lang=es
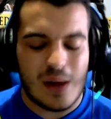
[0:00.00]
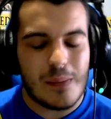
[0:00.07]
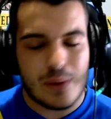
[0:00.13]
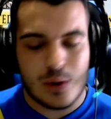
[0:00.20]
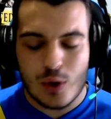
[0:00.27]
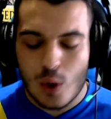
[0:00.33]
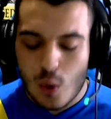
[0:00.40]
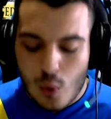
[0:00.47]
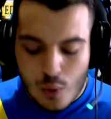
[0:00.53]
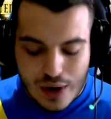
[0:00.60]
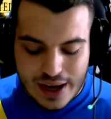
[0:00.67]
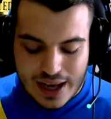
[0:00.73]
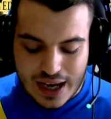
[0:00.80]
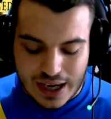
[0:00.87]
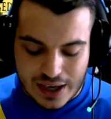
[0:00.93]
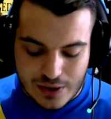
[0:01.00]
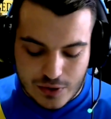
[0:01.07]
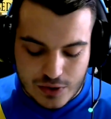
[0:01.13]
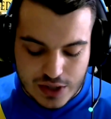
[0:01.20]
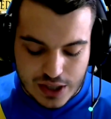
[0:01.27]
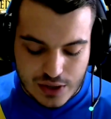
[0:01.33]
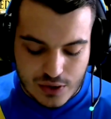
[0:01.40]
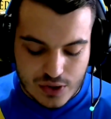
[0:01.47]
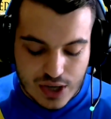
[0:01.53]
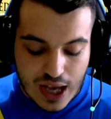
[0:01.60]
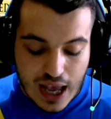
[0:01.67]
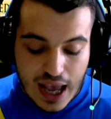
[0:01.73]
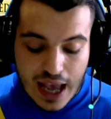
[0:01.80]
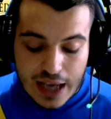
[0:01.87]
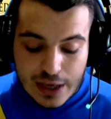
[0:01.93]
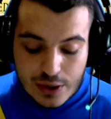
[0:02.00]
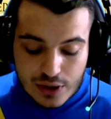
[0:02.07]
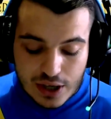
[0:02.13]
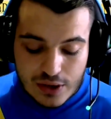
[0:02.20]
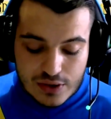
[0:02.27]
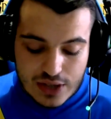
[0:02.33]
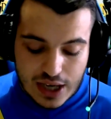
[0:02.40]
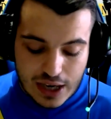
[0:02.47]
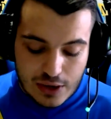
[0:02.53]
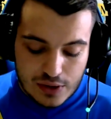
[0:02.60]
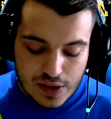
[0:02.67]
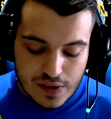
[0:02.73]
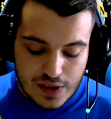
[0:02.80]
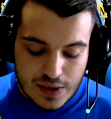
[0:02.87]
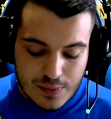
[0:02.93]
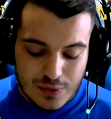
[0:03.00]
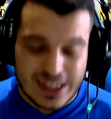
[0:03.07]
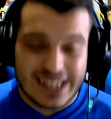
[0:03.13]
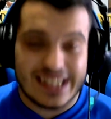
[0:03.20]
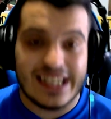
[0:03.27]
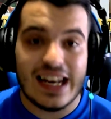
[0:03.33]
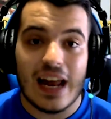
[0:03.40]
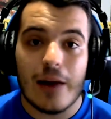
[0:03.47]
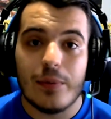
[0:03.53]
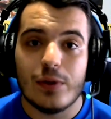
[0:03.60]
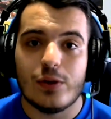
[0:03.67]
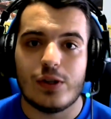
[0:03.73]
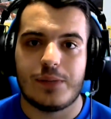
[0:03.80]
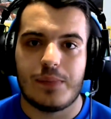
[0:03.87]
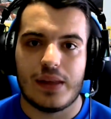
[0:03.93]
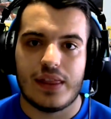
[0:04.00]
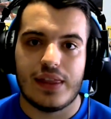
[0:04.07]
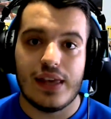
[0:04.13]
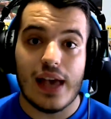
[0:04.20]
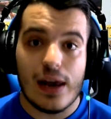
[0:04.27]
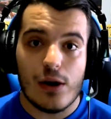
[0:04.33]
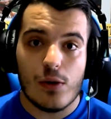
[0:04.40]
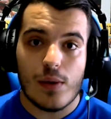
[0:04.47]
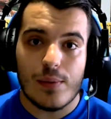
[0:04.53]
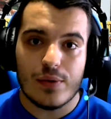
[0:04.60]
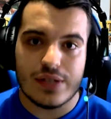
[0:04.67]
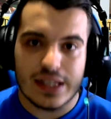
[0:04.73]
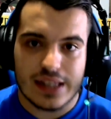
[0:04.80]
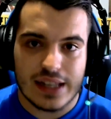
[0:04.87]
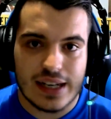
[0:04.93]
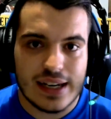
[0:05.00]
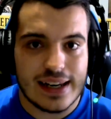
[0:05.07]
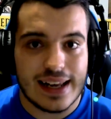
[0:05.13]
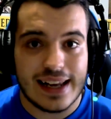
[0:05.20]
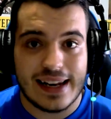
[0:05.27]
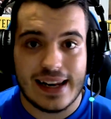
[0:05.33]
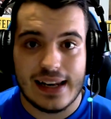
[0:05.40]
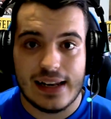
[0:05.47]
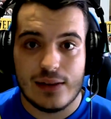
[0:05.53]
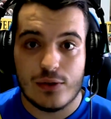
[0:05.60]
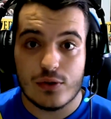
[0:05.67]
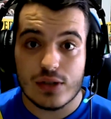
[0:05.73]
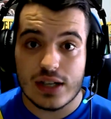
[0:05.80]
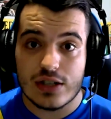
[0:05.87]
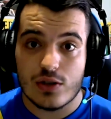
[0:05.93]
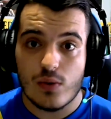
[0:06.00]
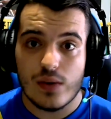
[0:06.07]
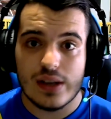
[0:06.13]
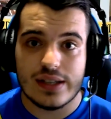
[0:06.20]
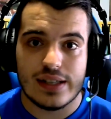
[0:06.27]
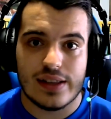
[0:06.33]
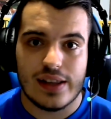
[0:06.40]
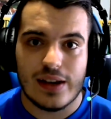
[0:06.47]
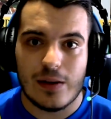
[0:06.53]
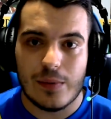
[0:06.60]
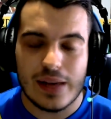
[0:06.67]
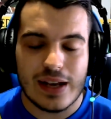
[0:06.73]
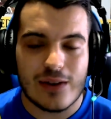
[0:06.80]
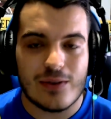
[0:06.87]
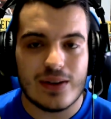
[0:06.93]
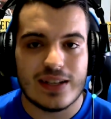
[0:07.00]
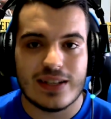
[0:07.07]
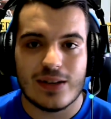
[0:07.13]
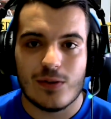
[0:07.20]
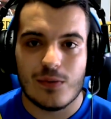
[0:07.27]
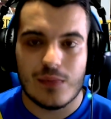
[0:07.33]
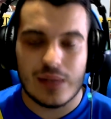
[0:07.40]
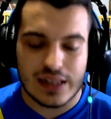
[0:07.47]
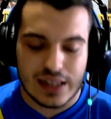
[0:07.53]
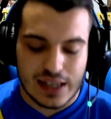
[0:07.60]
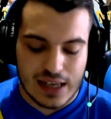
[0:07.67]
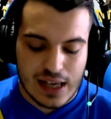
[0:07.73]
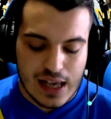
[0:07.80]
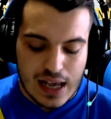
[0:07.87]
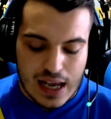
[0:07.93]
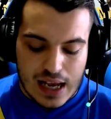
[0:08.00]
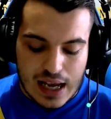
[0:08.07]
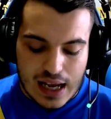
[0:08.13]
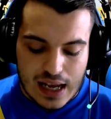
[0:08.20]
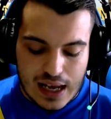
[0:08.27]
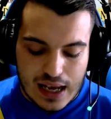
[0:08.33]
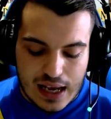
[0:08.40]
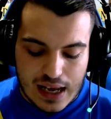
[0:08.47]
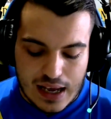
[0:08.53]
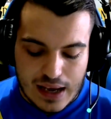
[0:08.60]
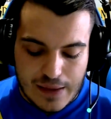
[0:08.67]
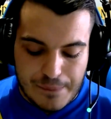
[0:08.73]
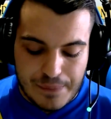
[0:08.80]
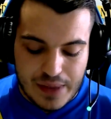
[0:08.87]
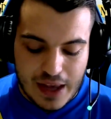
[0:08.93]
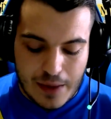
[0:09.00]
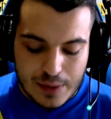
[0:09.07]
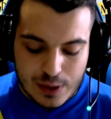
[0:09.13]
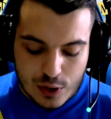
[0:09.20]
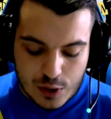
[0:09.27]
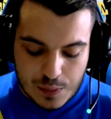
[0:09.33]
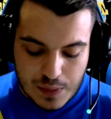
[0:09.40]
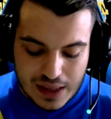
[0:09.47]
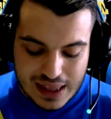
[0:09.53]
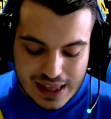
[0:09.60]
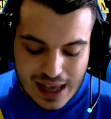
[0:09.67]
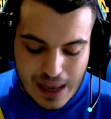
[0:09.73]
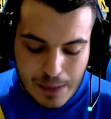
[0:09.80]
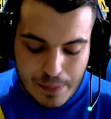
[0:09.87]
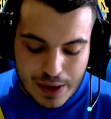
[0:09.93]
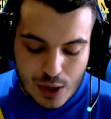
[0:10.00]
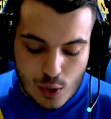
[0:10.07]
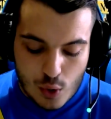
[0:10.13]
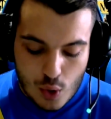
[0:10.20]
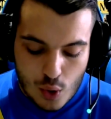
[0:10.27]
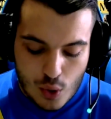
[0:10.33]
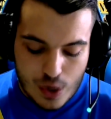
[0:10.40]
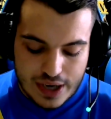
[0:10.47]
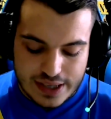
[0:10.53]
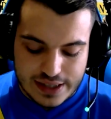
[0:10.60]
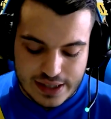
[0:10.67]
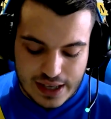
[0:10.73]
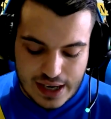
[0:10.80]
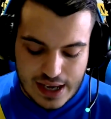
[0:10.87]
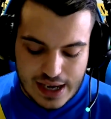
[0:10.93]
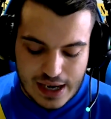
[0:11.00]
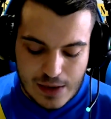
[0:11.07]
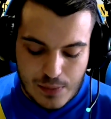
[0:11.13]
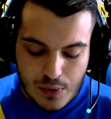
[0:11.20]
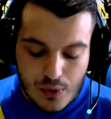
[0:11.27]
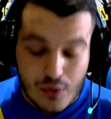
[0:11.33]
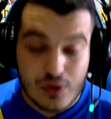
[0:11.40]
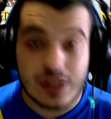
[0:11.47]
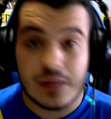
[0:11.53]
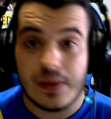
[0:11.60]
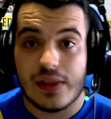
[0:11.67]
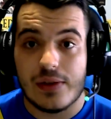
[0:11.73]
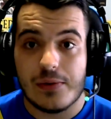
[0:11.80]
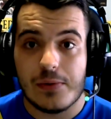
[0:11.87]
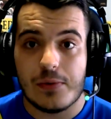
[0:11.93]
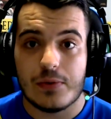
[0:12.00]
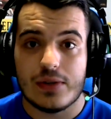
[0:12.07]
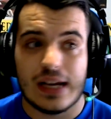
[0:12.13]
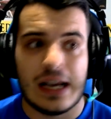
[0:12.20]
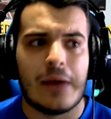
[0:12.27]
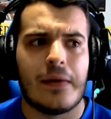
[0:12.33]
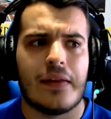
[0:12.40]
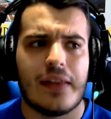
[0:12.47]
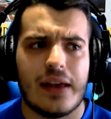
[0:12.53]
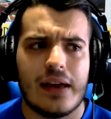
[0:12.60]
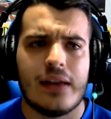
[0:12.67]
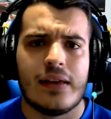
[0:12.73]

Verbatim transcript: pero yo juraría que no, chicos. Y otra cosa que no tendremos es el árbitro especial. Lo vamos a tener en el 2K Show, que es de Daniel Bryan, con ese combate de árbitro especial, pero no estará en el modo exhibición, cosa que la verdad